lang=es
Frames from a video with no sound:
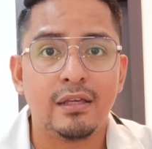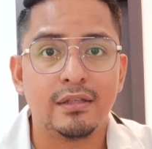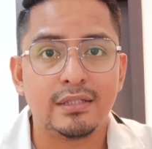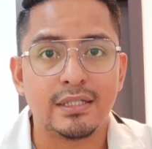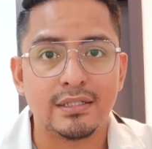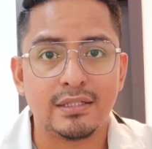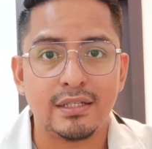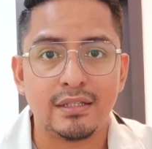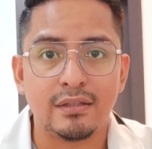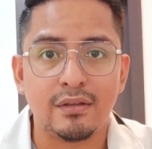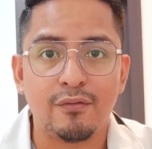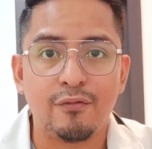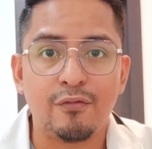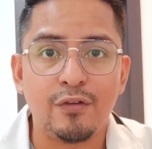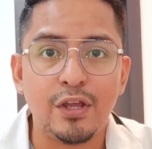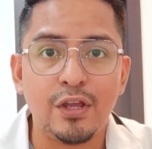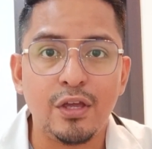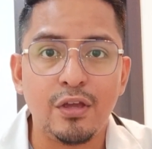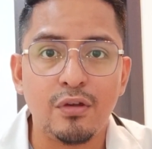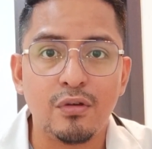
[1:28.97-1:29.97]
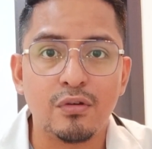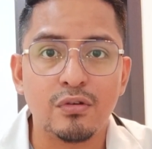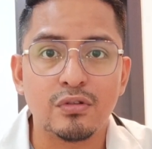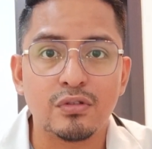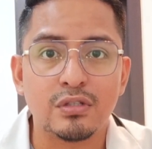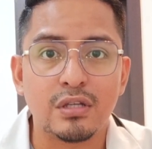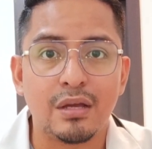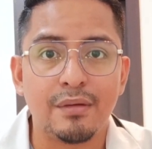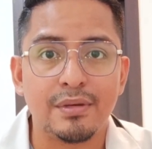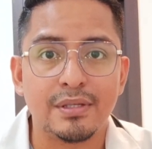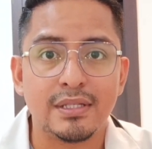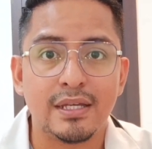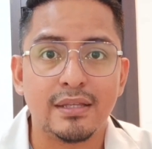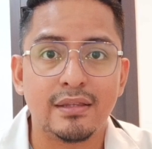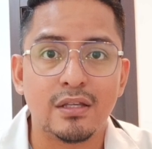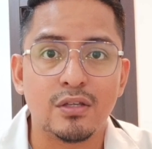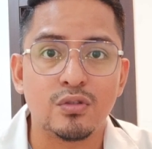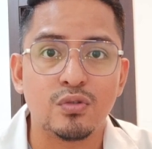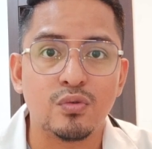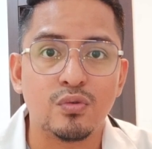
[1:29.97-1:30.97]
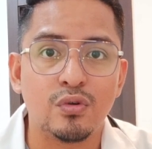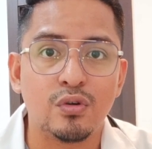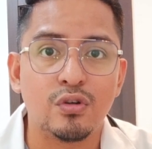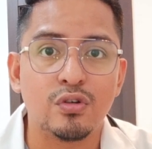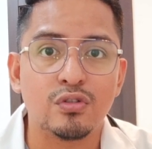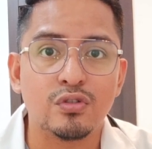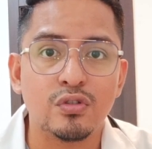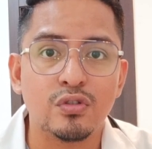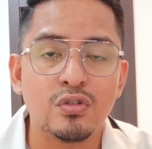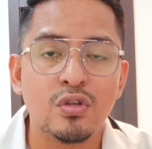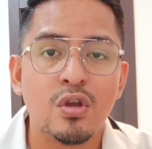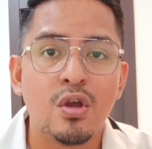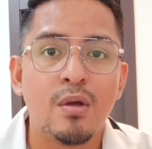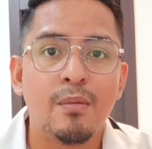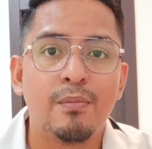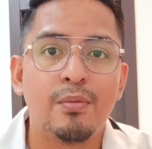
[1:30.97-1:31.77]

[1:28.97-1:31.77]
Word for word: se sienten fríos, a veces están sudorosos,